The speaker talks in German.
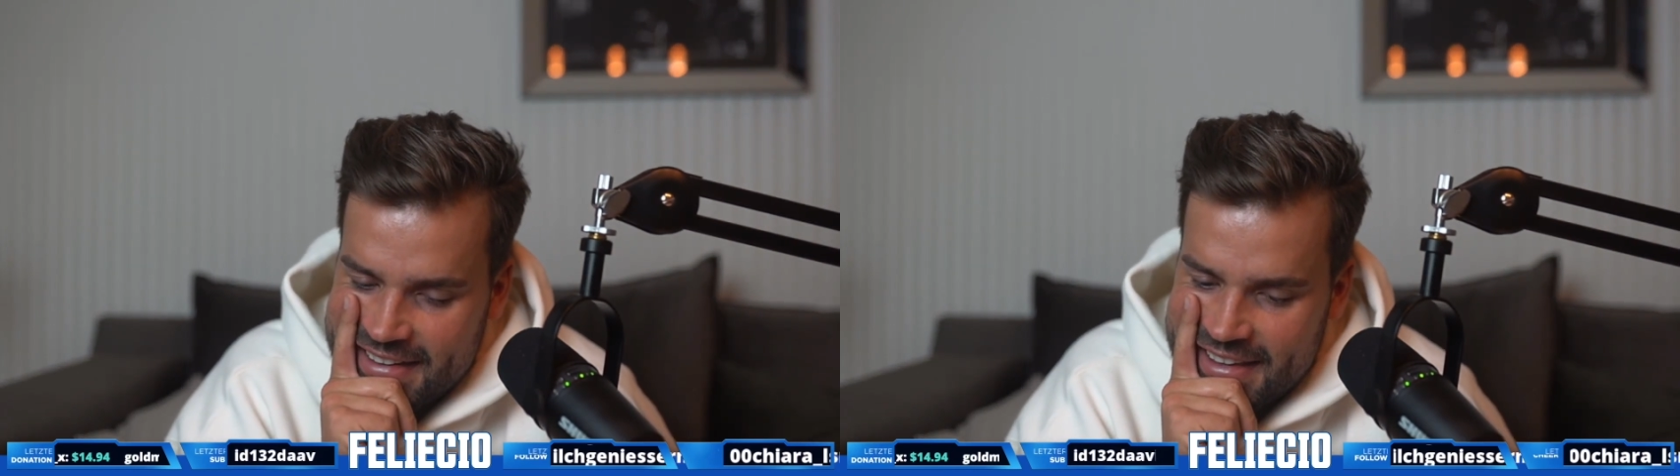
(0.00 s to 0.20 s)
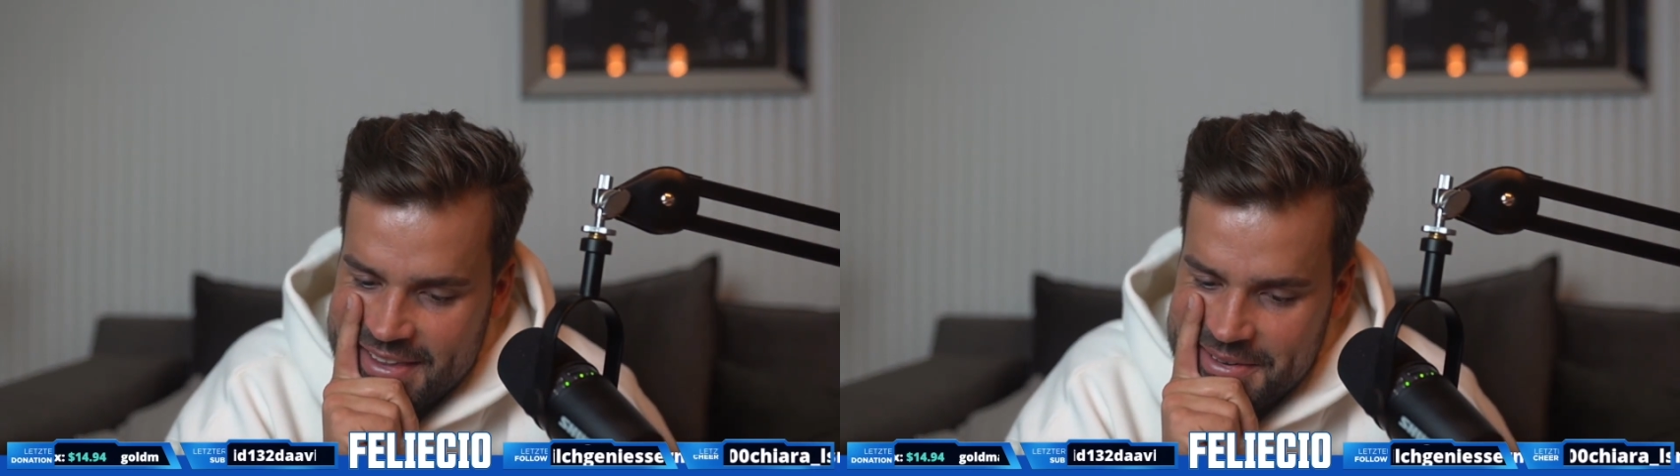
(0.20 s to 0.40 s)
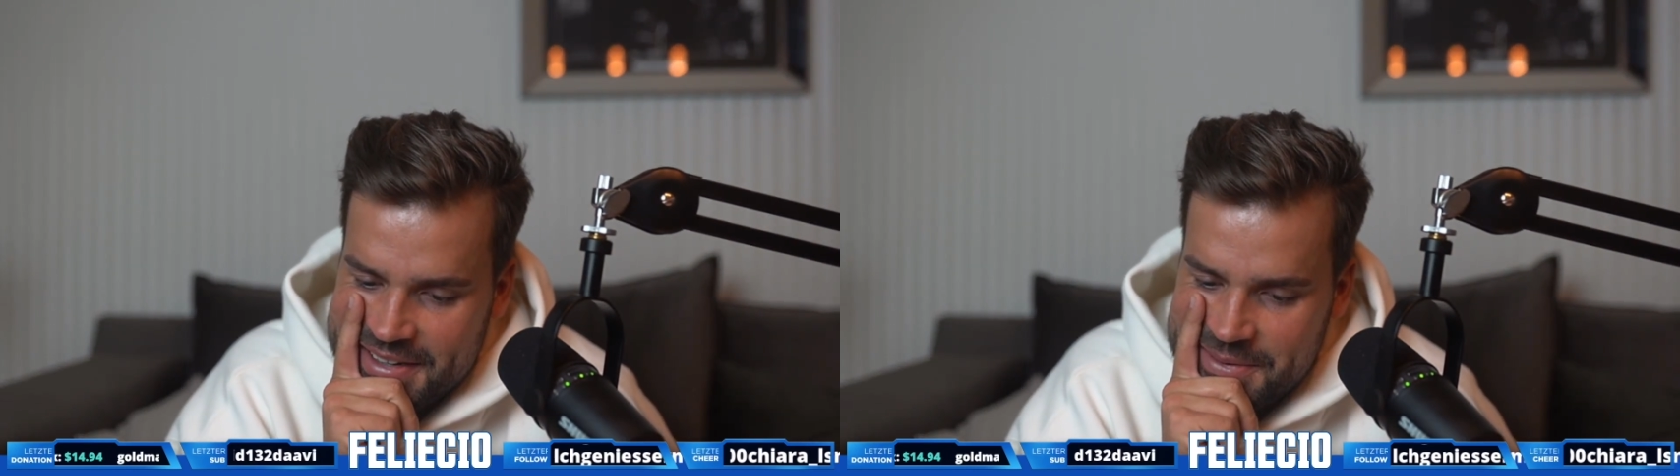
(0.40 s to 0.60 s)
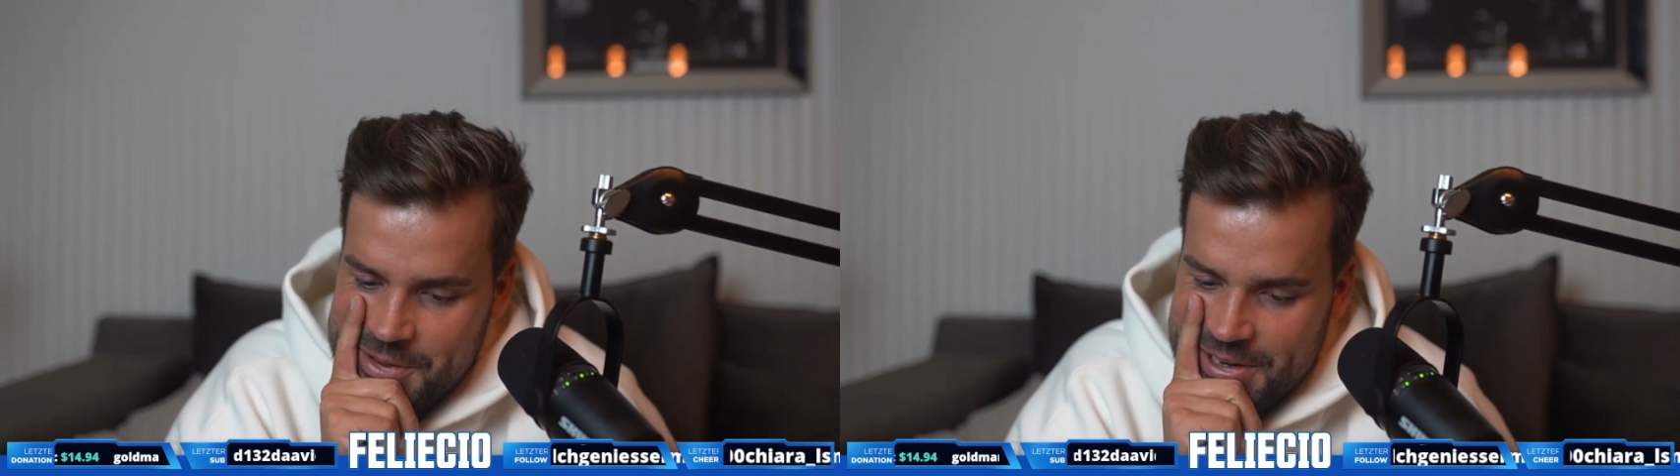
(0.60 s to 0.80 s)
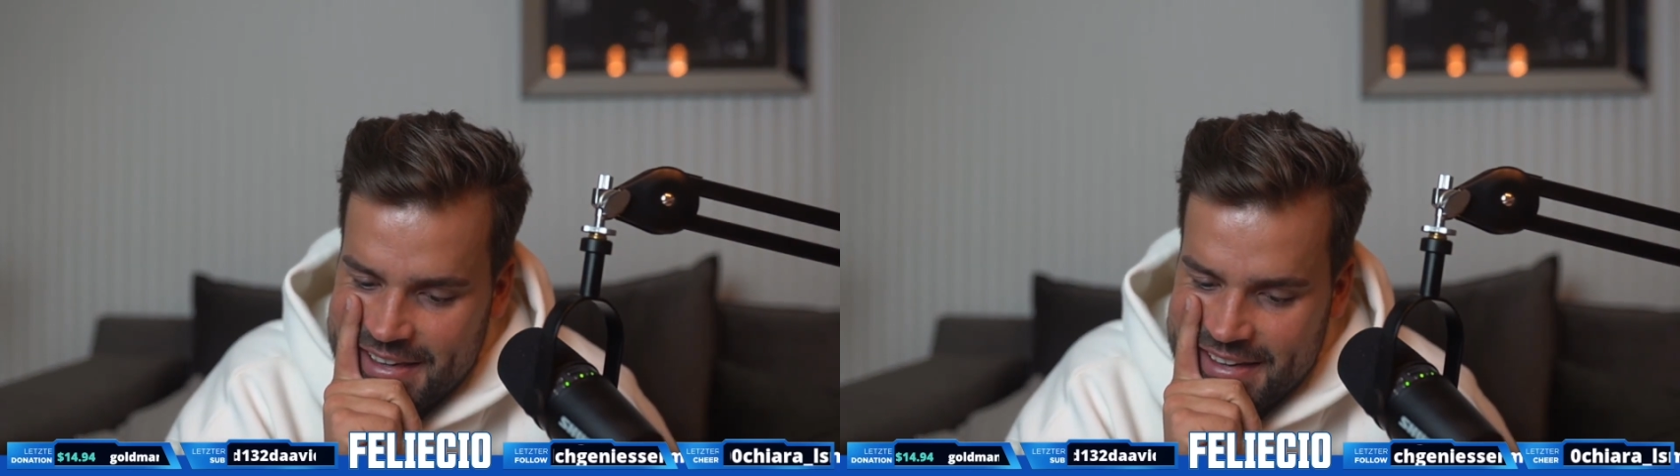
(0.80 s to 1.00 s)
Das wäre eine
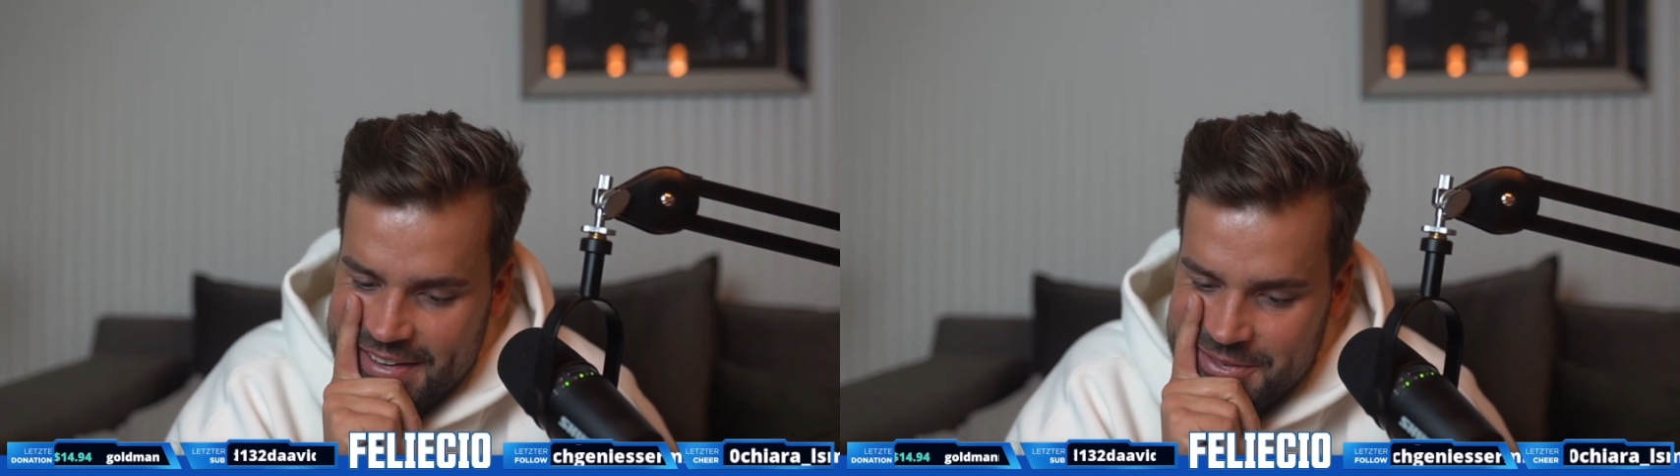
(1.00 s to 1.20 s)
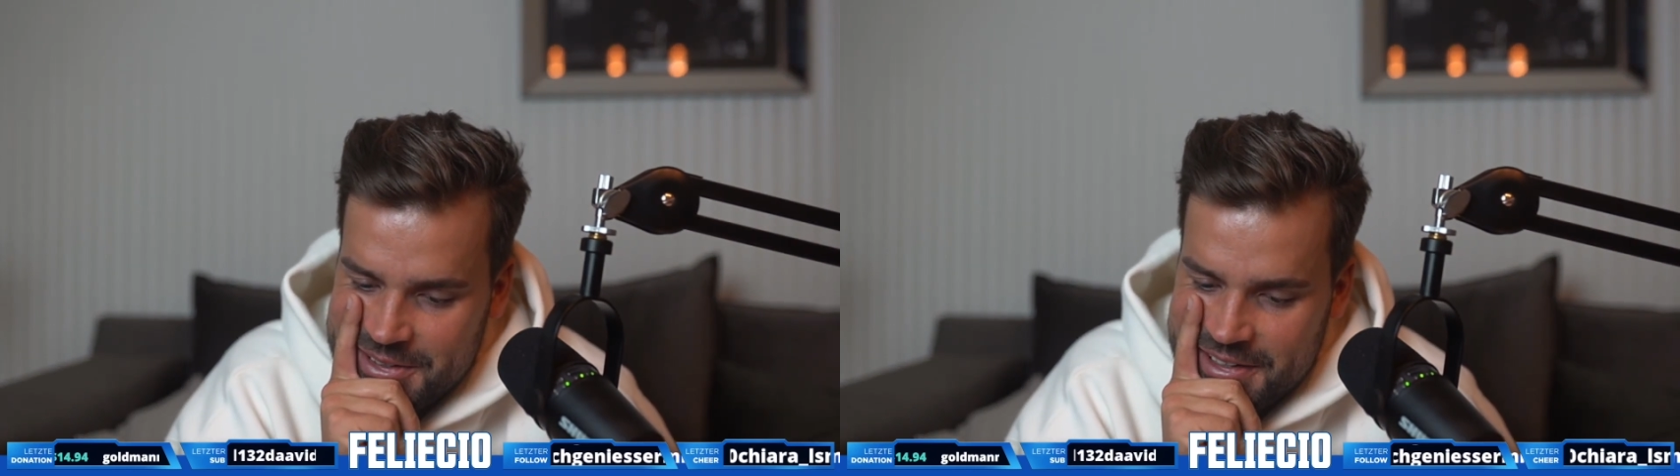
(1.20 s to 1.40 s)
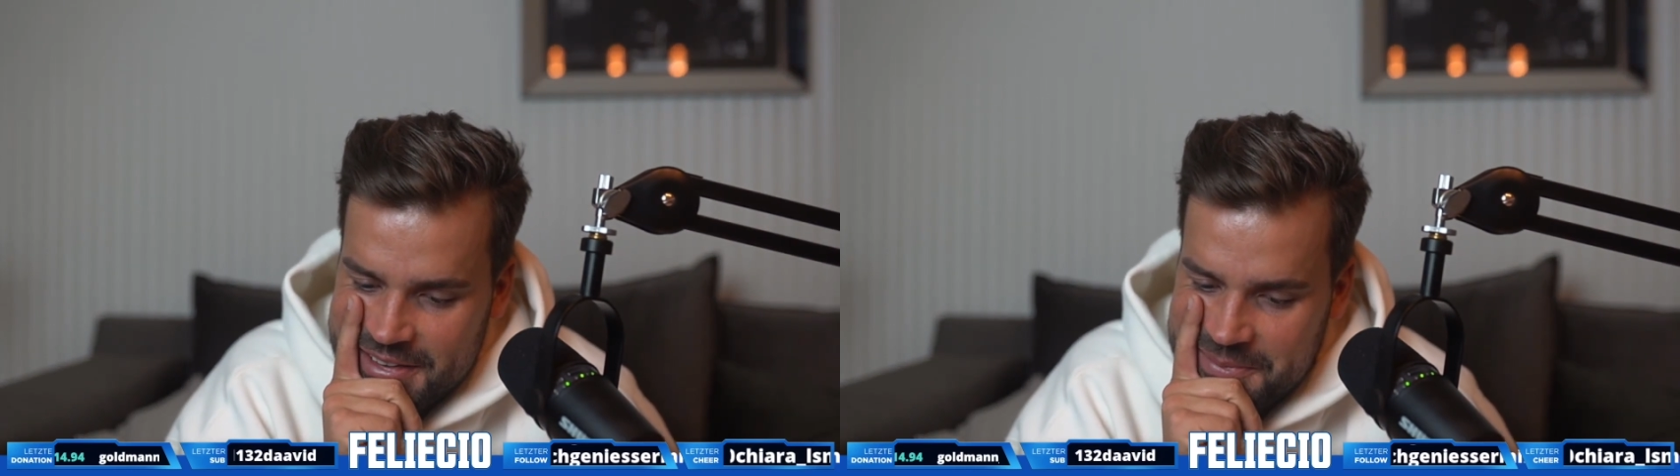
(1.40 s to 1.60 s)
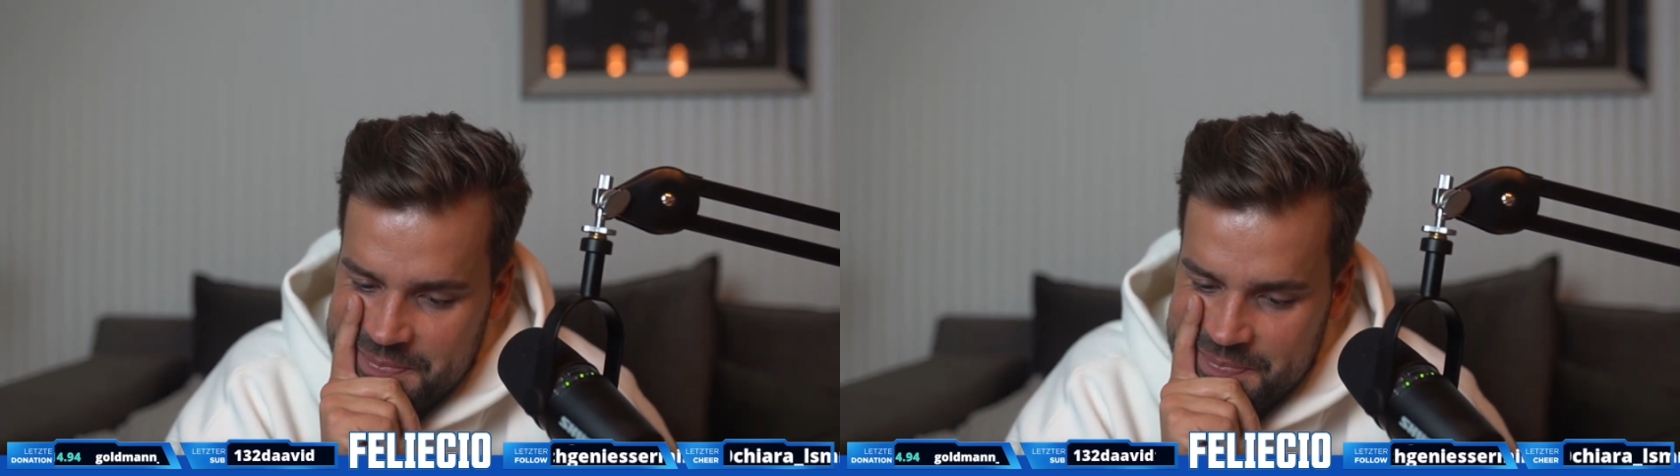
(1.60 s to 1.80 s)
Möglichkeit für ihn.